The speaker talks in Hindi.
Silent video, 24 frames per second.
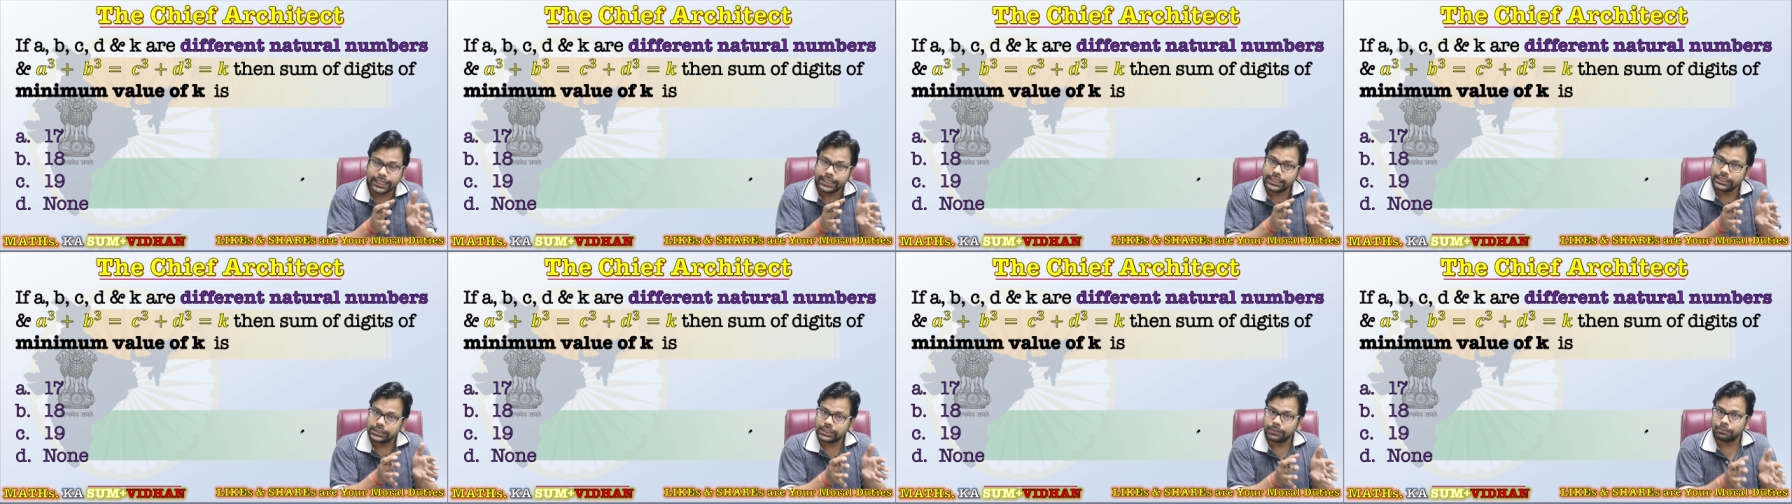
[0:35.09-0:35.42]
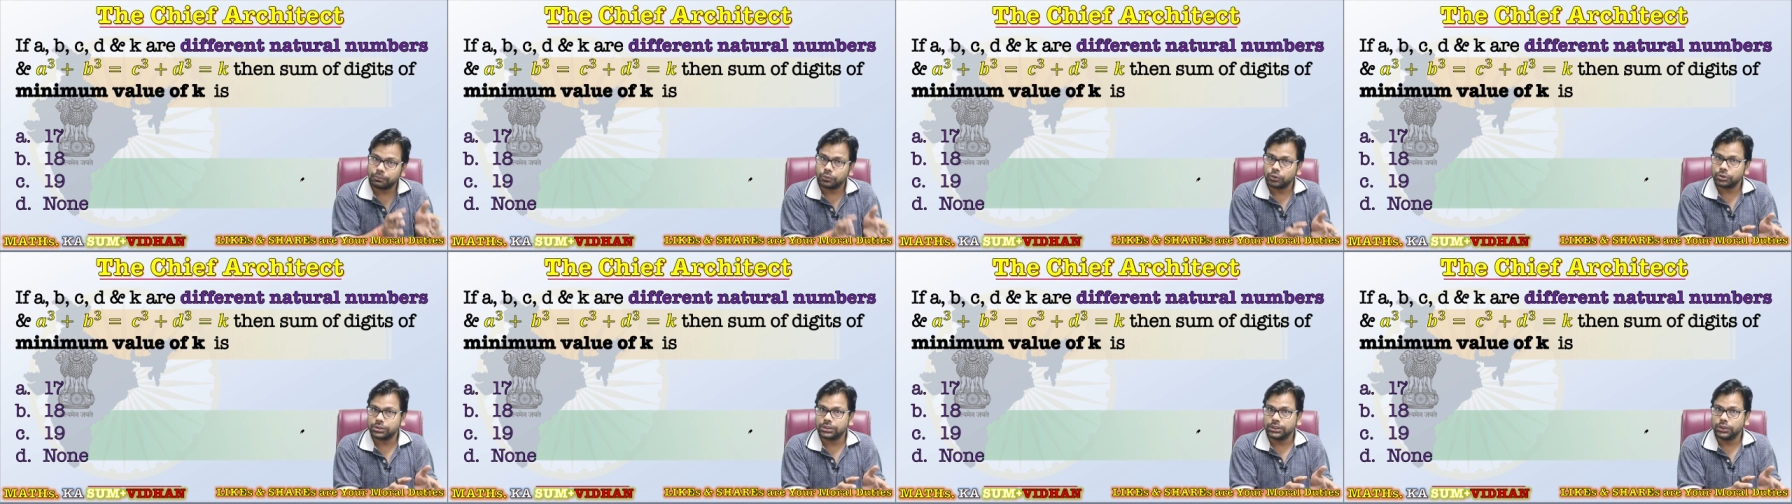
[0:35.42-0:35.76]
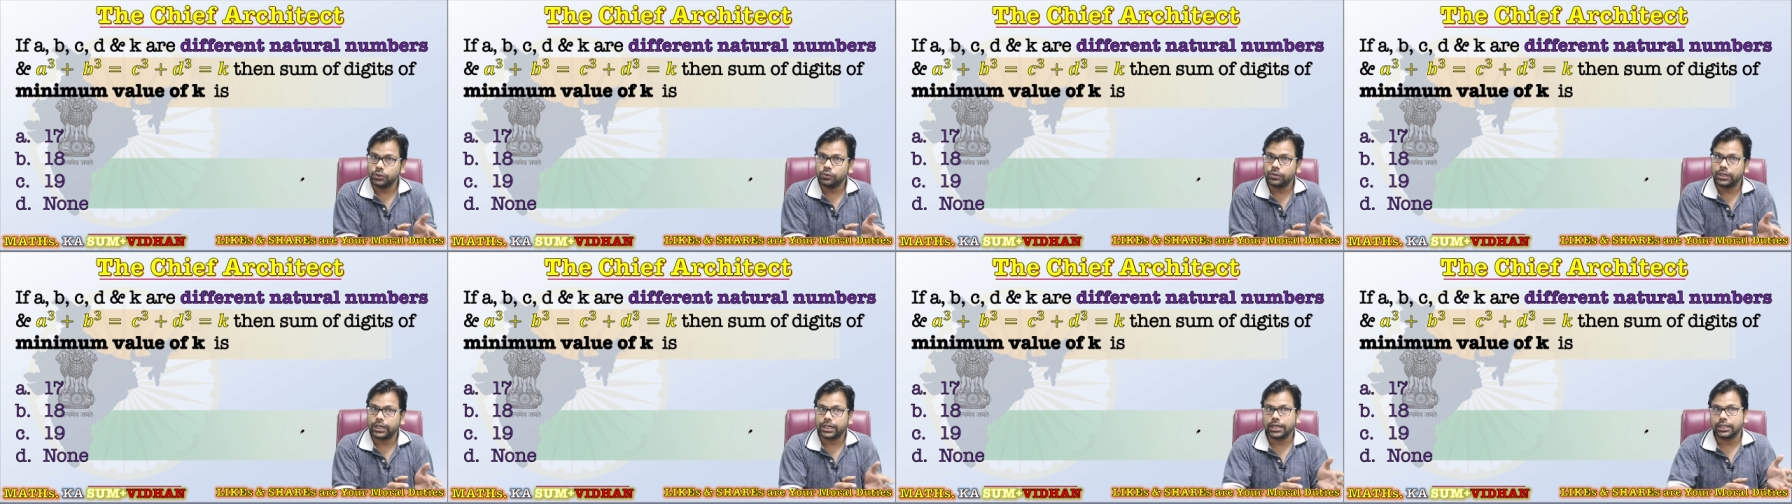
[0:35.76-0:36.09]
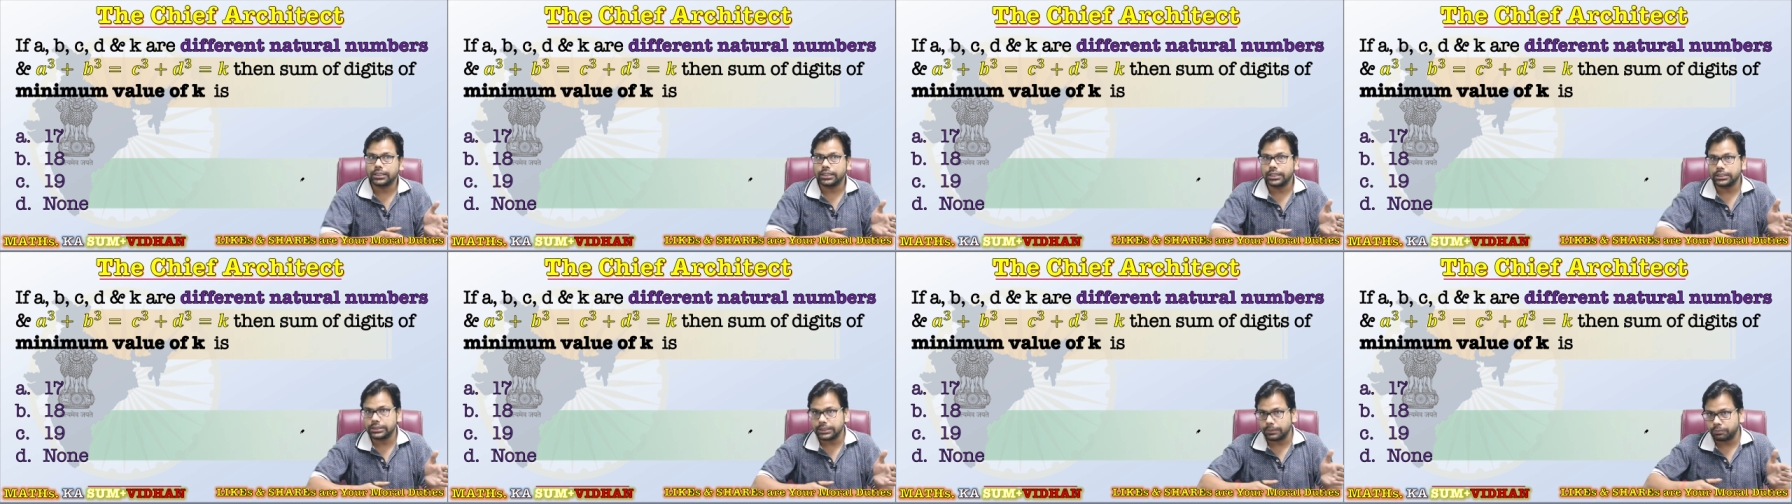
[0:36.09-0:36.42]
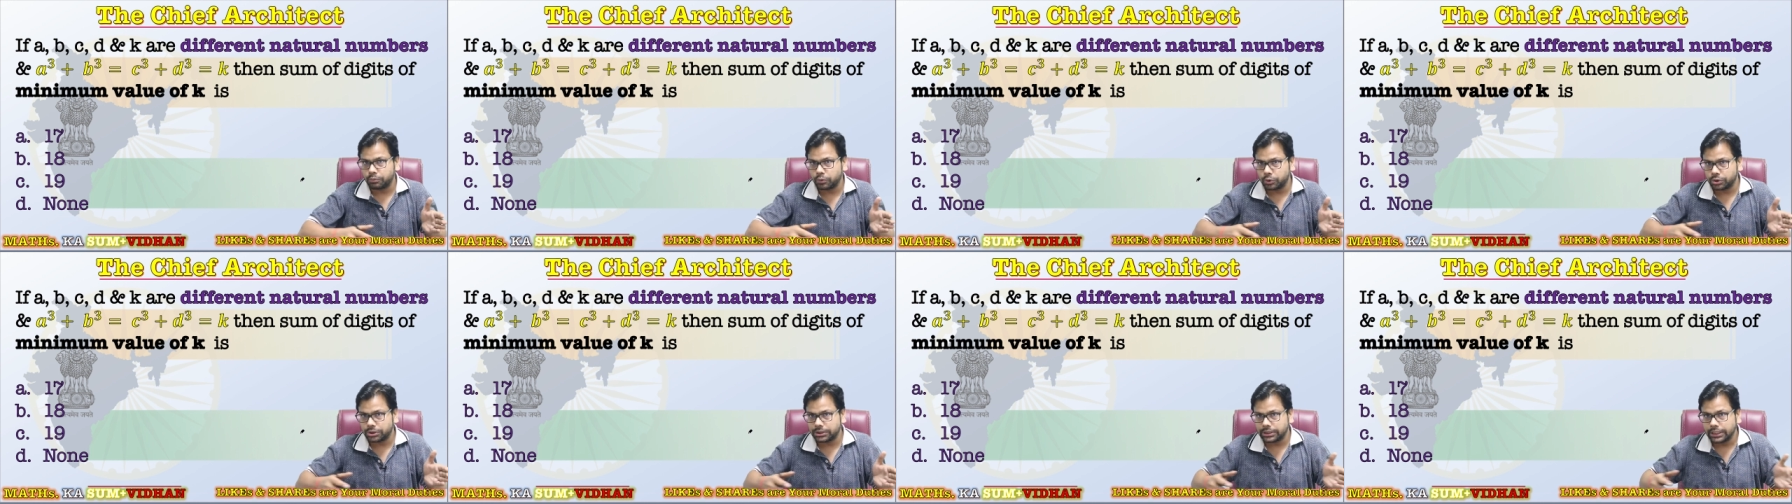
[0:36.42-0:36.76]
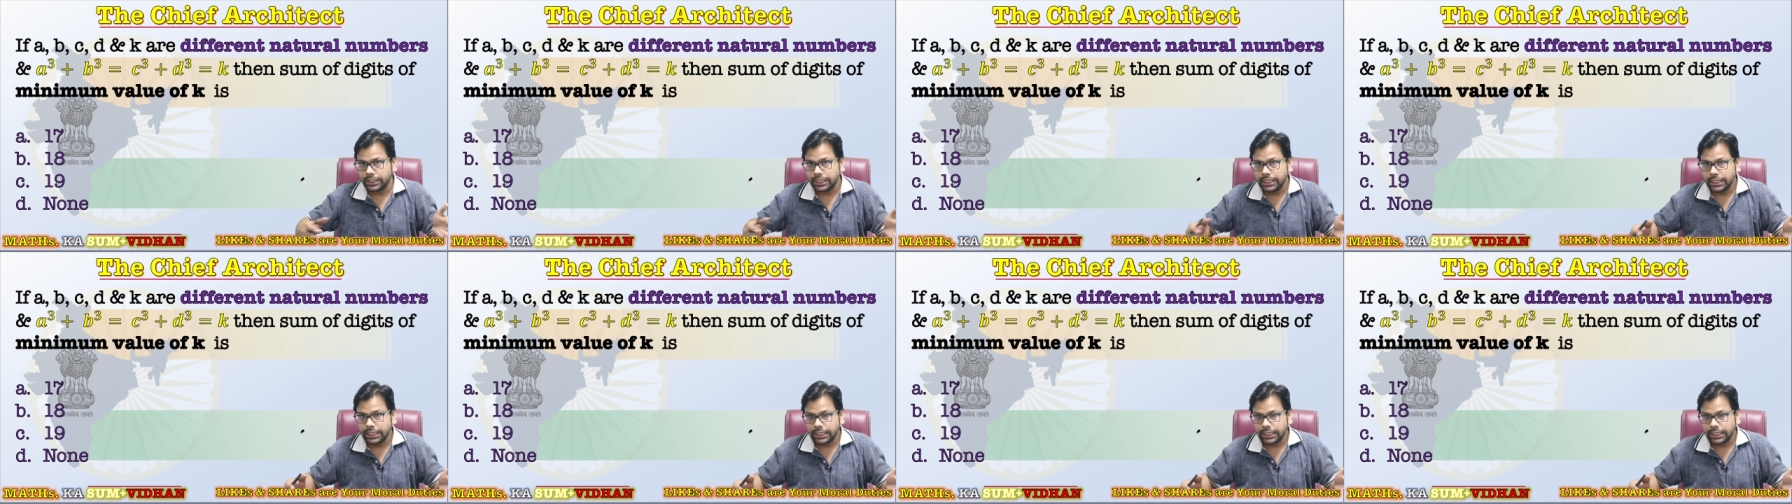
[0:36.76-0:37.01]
ही सब कुछ न्यू रखा था सब कुछ